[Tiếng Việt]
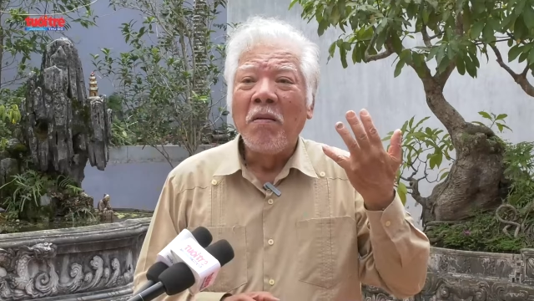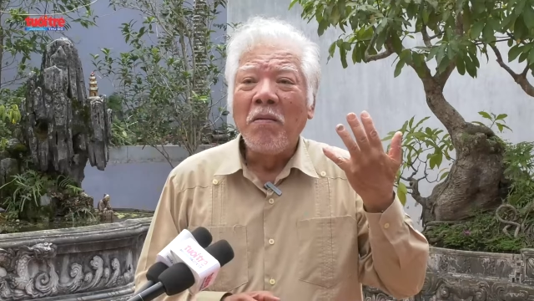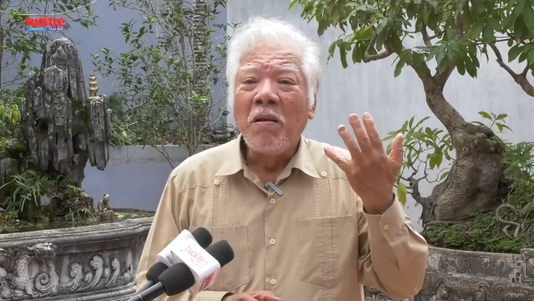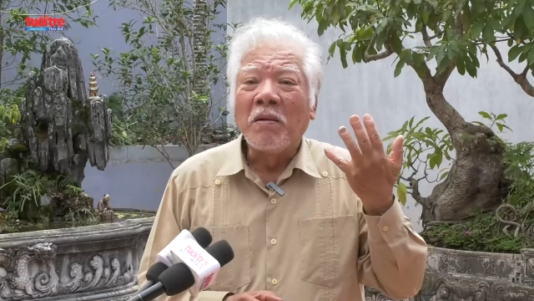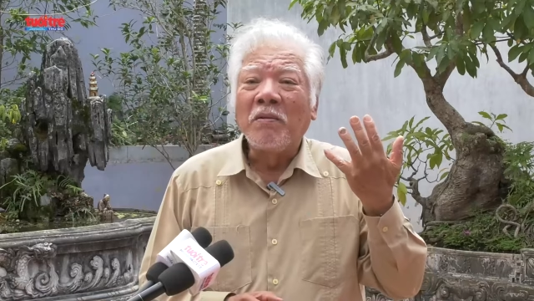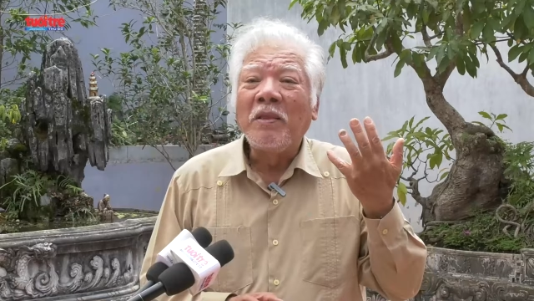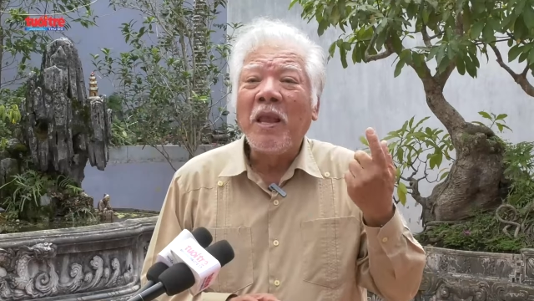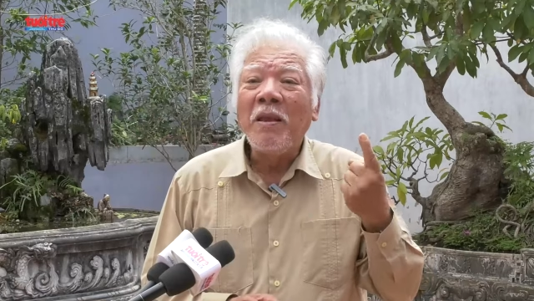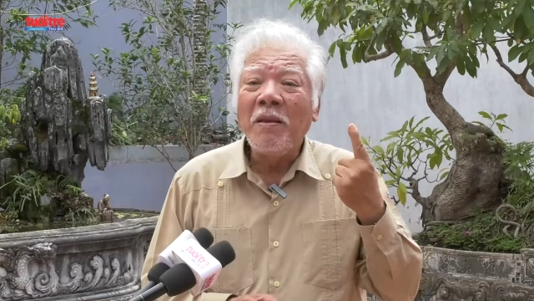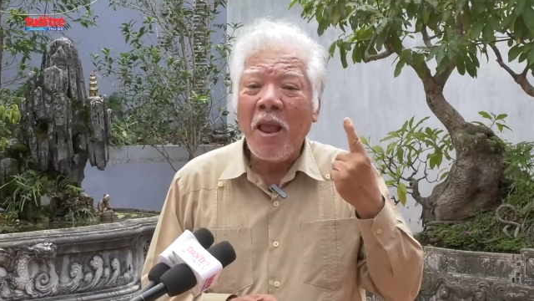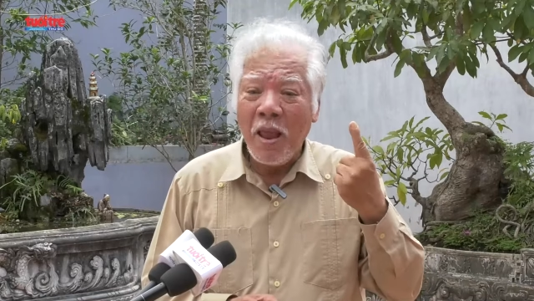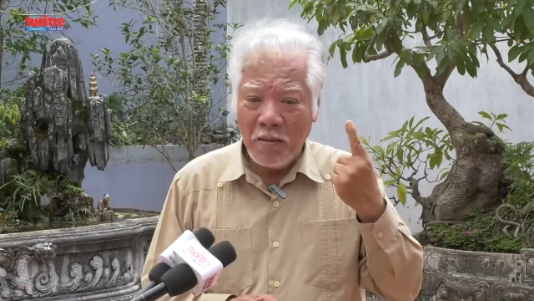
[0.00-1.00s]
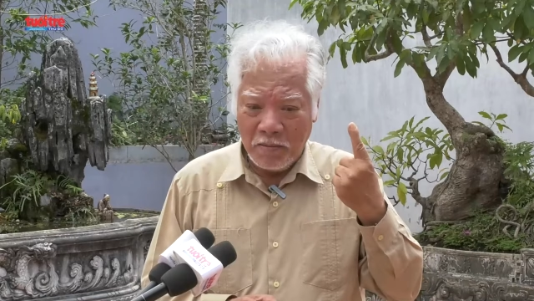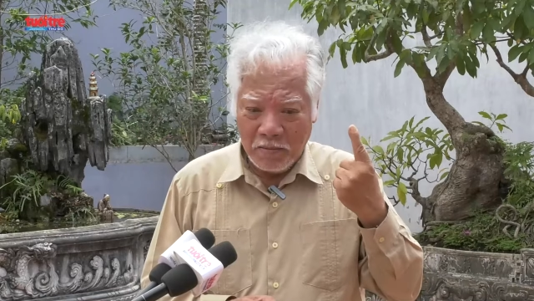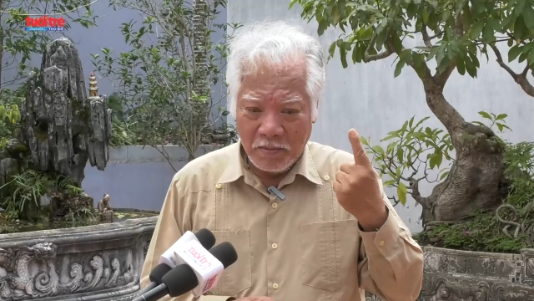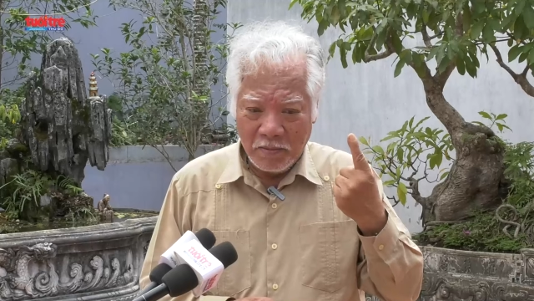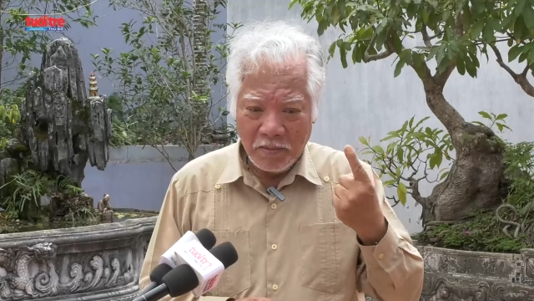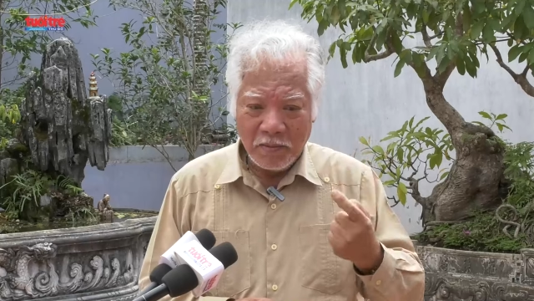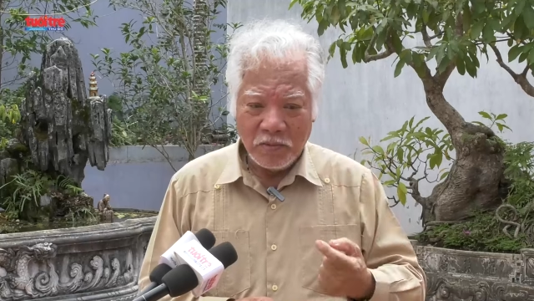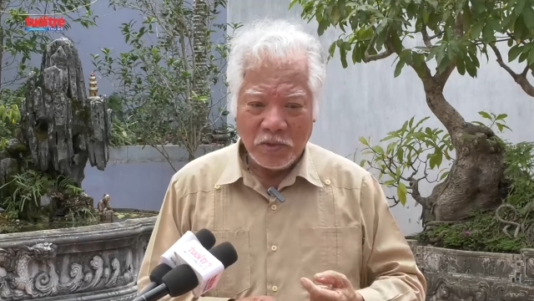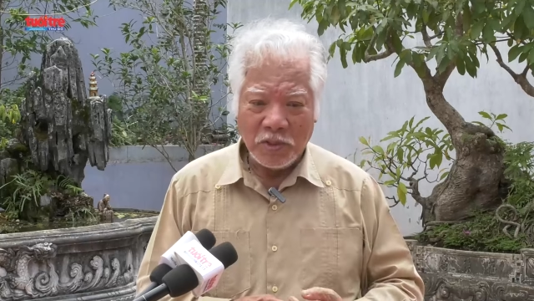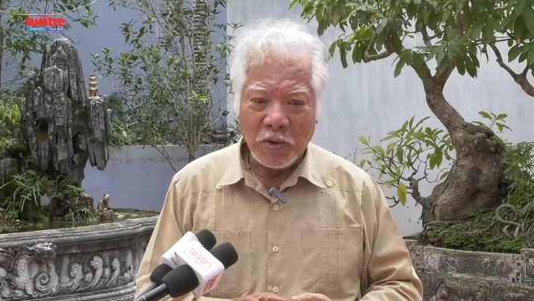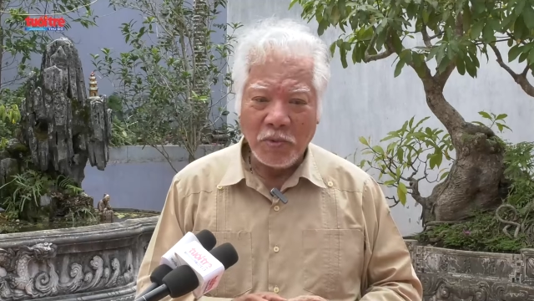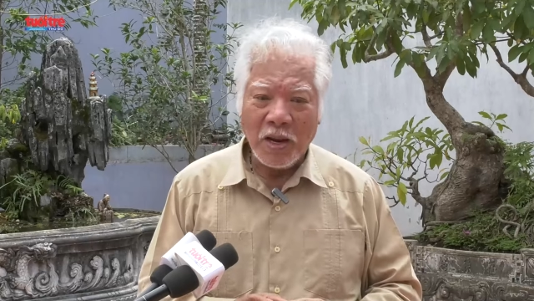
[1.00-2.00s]
được tính đến
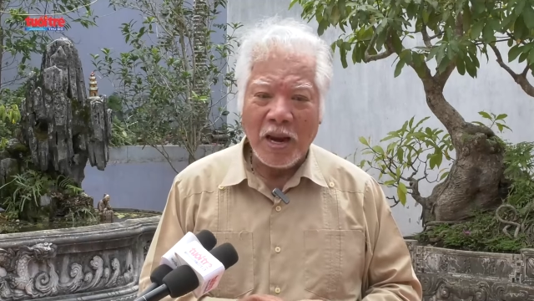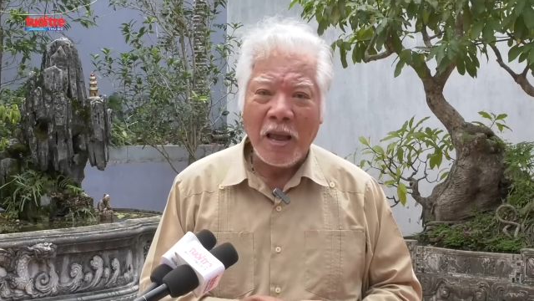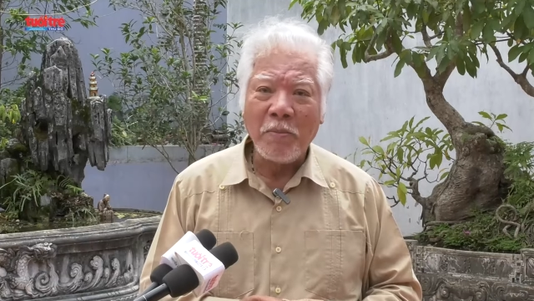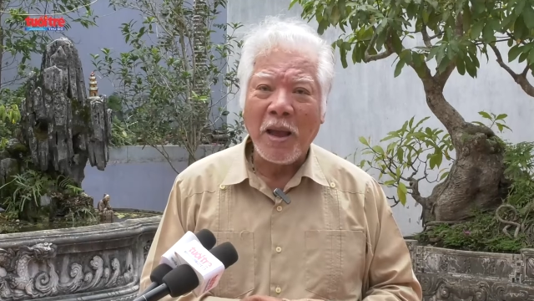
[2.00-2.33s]
trong cái lá